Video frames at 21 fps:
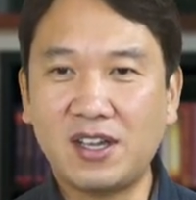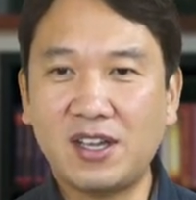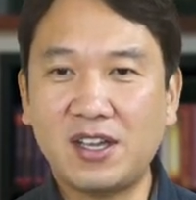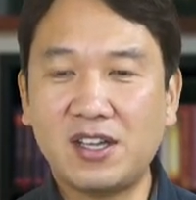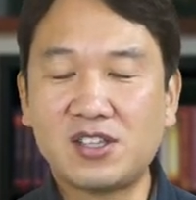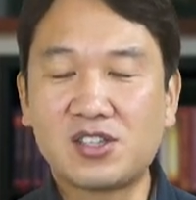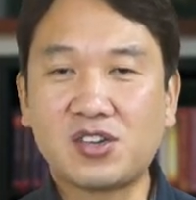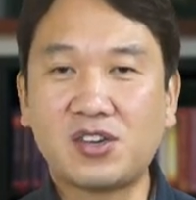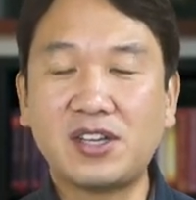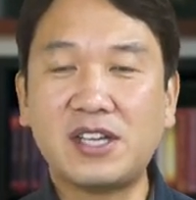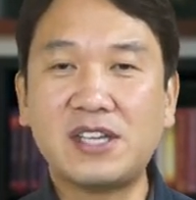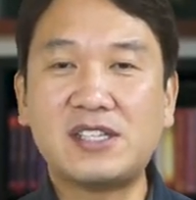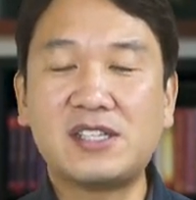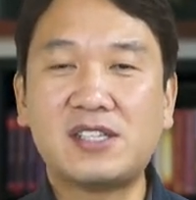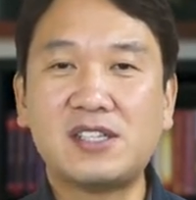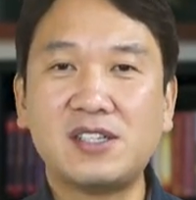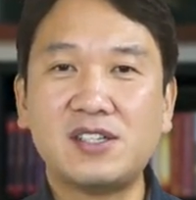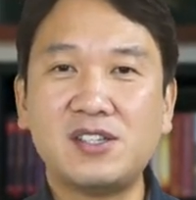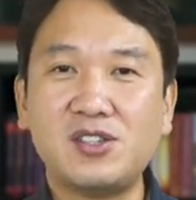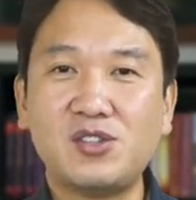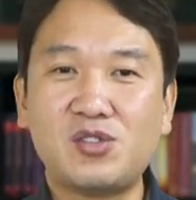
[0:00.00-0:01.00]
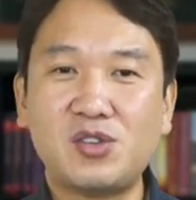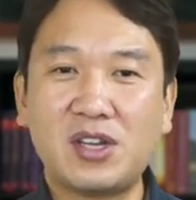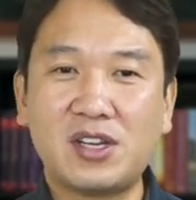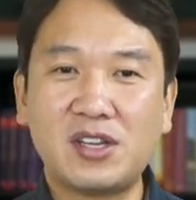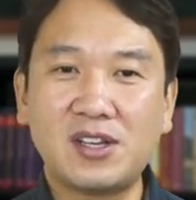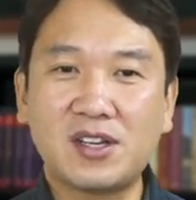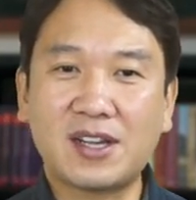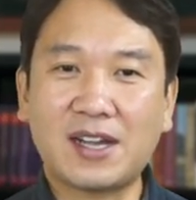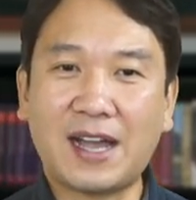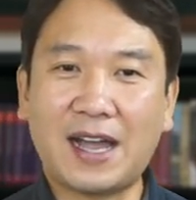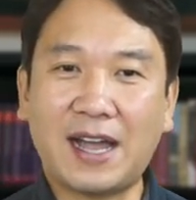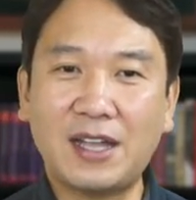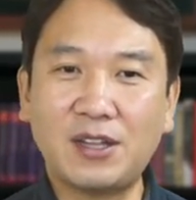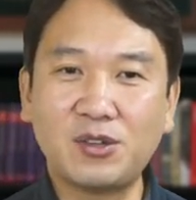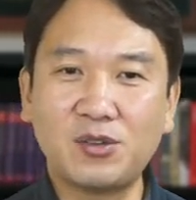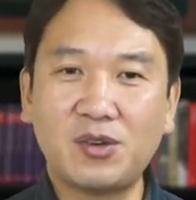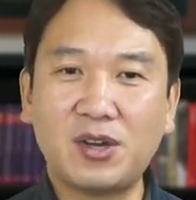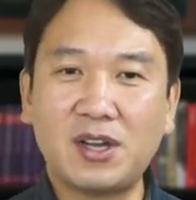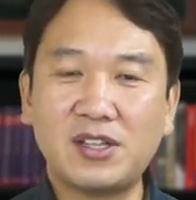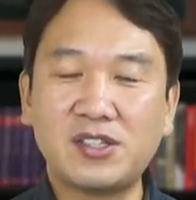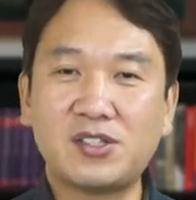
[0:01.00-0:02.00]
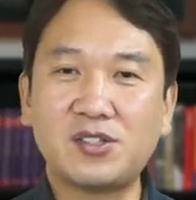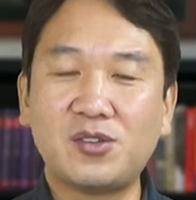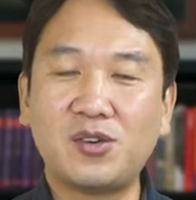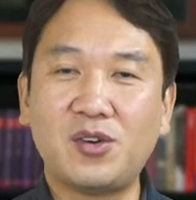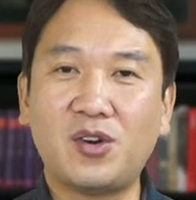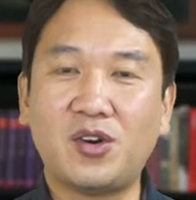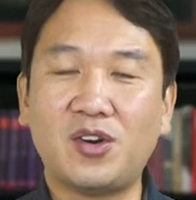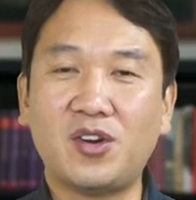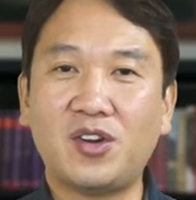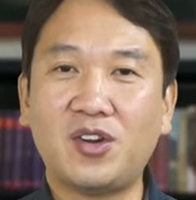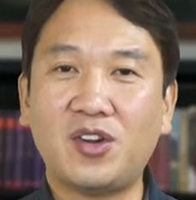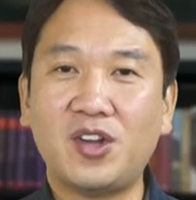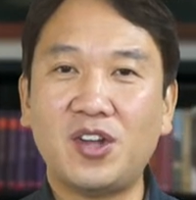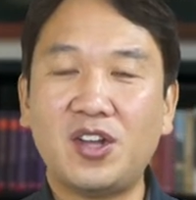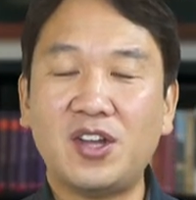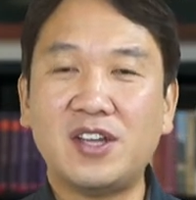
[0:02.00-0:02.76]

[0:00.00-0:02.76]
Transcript: 전에 지은 죄를 간과하시고